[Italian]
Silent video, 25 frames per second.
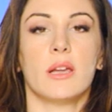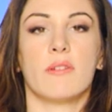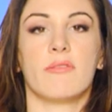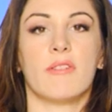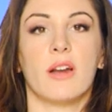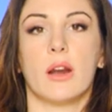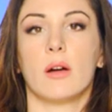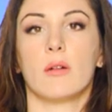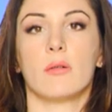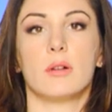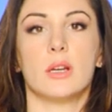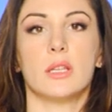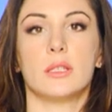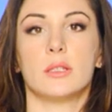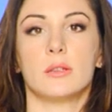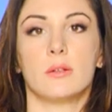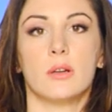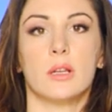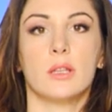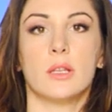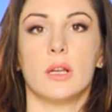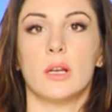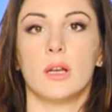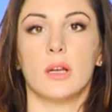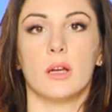e fa la
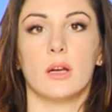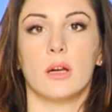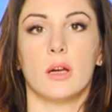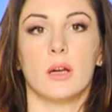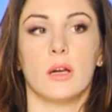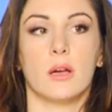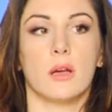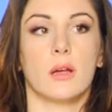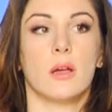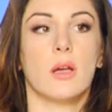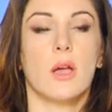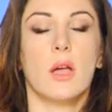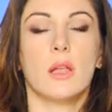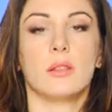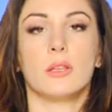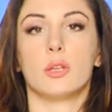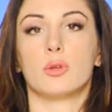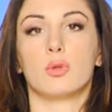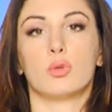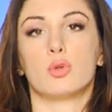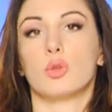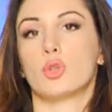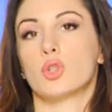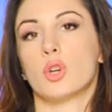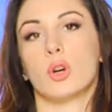collezione delle, di
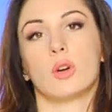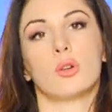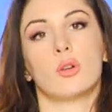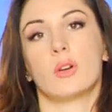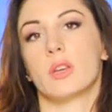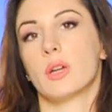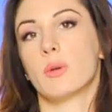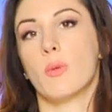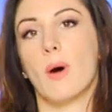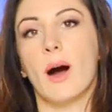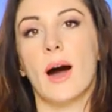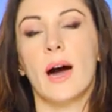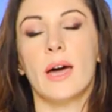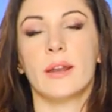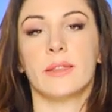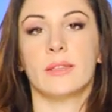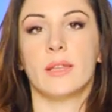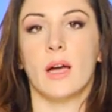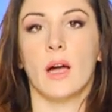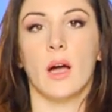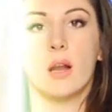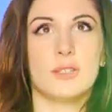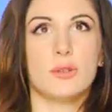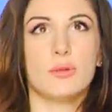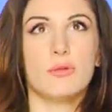tutto ciò che lo
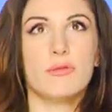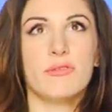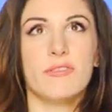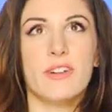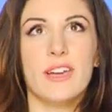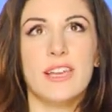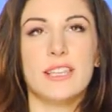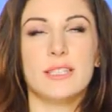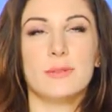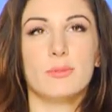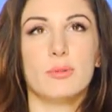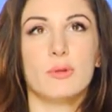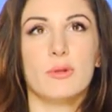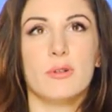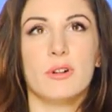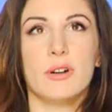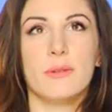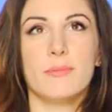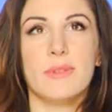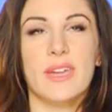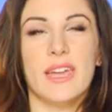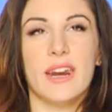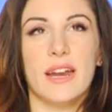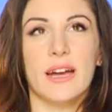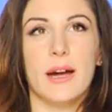riguarda. Su Facebook
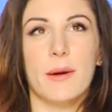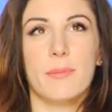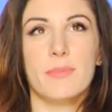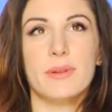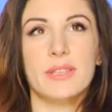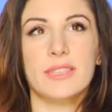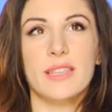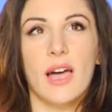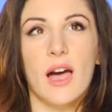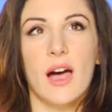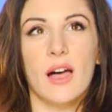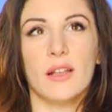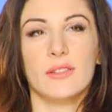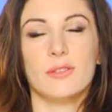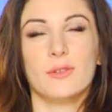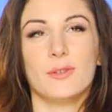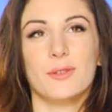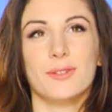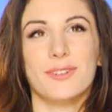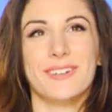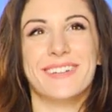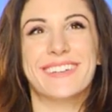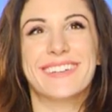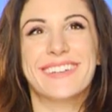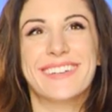mi era capitato